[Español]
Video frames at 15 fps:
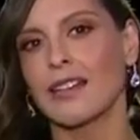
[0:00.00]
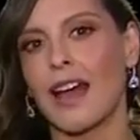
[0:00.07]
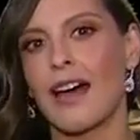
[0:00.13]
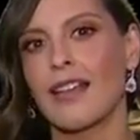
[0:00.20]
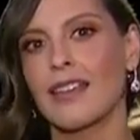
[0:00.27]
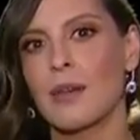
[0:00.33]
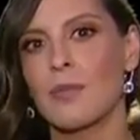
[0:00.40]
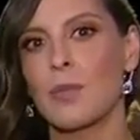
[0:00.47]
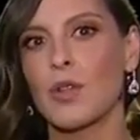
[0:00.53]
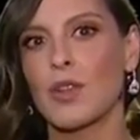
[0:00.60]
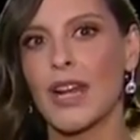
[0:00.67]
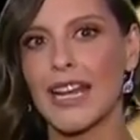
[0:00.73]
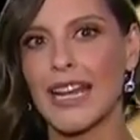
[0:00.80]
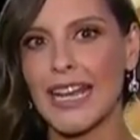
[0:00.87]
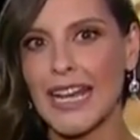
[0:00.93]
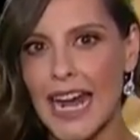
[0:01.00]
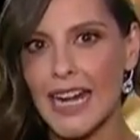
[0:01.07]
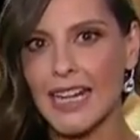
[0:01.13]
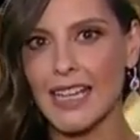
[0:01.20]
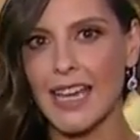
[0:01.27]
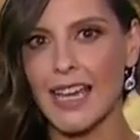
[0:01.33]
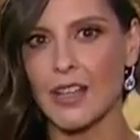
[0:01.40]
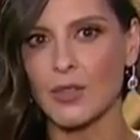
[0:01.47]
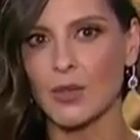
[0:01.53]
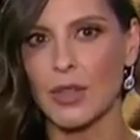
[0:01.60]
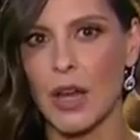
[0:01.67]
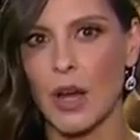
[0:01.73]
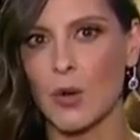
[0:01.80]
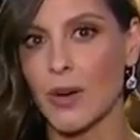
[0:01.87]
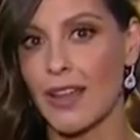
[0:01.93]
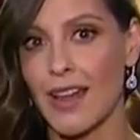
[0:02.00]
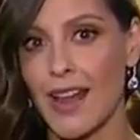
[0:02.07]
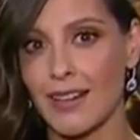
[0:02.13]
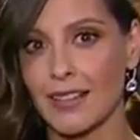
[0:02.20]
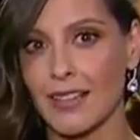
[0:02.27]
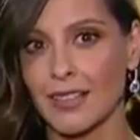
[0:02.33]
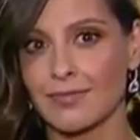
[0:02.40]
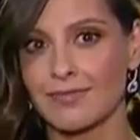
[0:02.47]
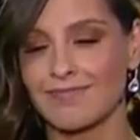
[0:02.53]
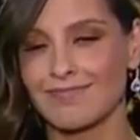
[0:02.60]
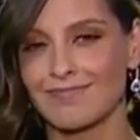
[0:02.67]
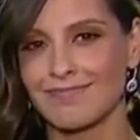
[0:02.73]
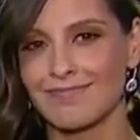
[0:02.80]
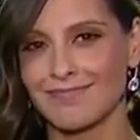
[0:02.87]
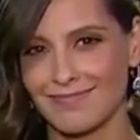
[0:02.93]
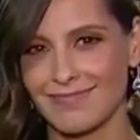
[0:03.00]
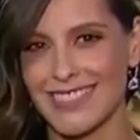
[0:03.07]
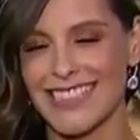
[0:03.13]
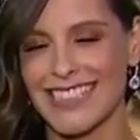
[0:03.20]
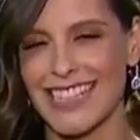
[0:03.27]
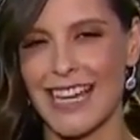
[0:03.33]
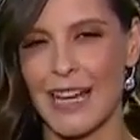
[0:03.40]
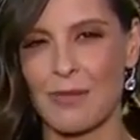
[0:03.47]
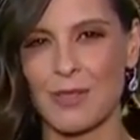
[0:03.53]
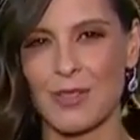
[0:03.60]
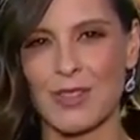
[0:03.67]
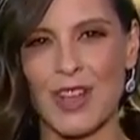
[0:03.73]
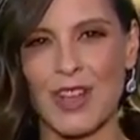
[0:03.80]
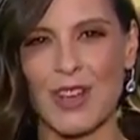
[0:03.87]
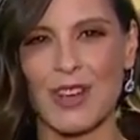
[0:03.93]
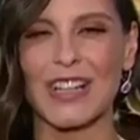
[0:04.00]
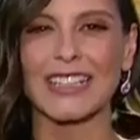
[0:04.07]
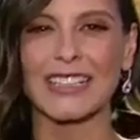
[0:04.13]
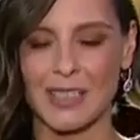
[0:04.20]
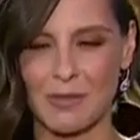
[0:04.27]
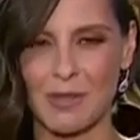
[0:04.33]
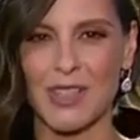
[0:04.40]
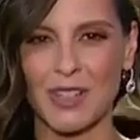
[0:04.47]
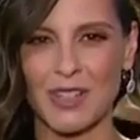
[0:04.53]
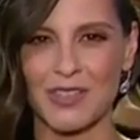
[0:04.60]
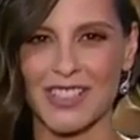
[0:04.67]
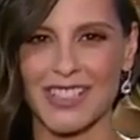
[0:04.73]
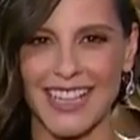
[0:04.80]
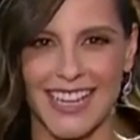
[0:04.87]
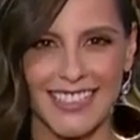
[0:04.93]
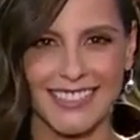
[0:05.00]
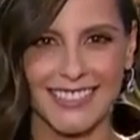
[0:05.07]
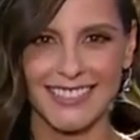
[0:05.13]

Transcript: Nadie podrá negar que es una obra de arte Sigamos con la transmisión oficial.